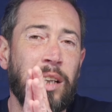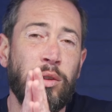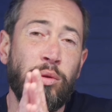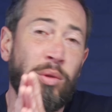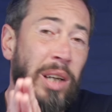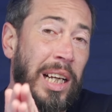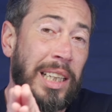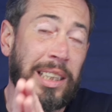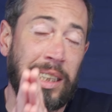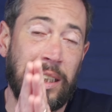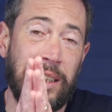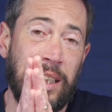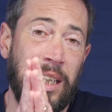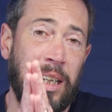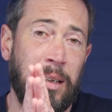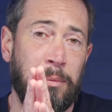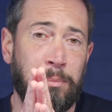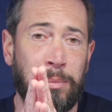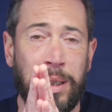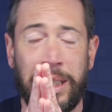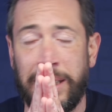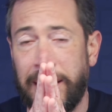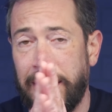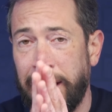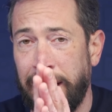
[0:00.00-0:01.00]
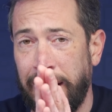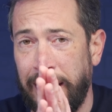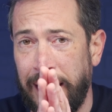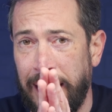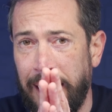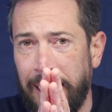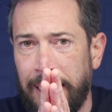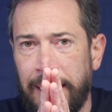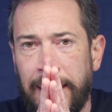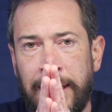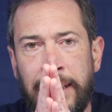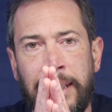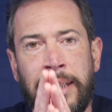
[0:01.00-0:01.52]
durata della batteria.
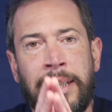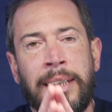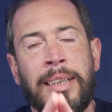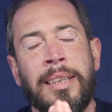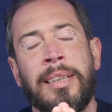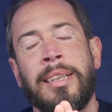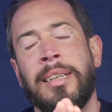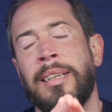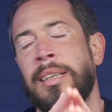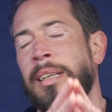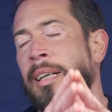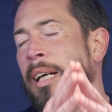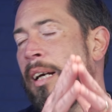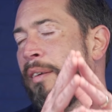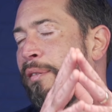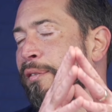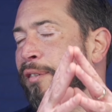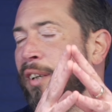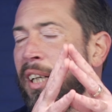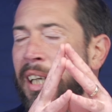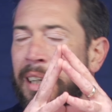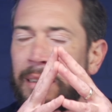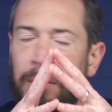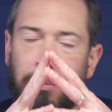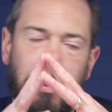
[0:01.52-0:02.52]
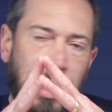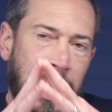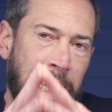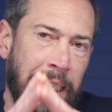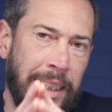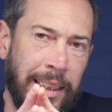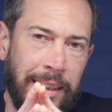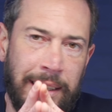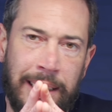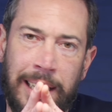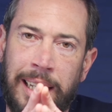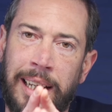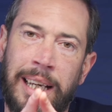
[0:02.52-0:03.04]
E
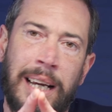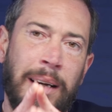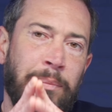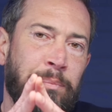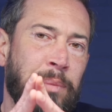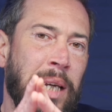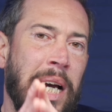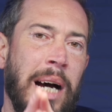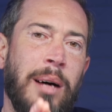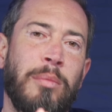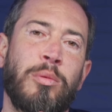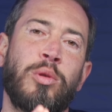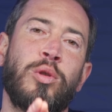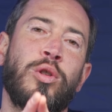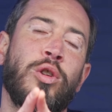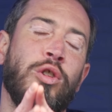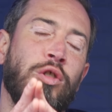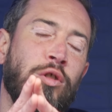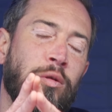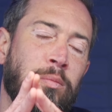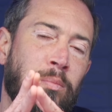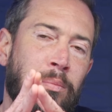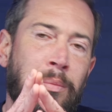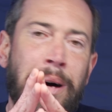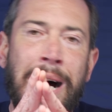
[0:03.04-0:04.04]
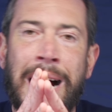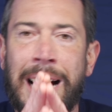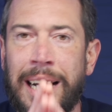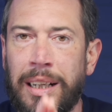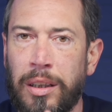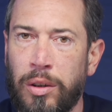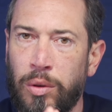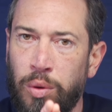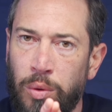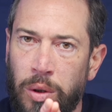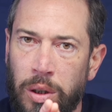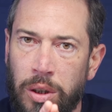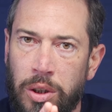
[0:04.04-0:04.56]
finalmente abbiamo uno
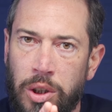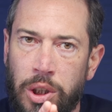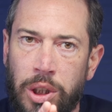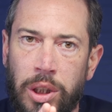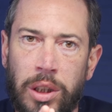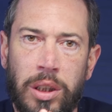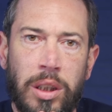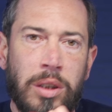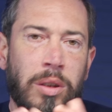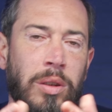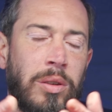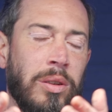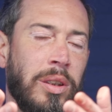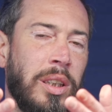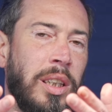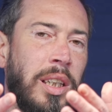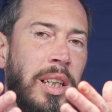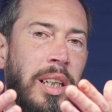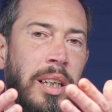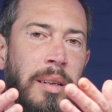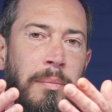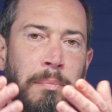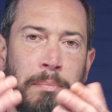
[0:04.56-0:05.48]
smartwatch con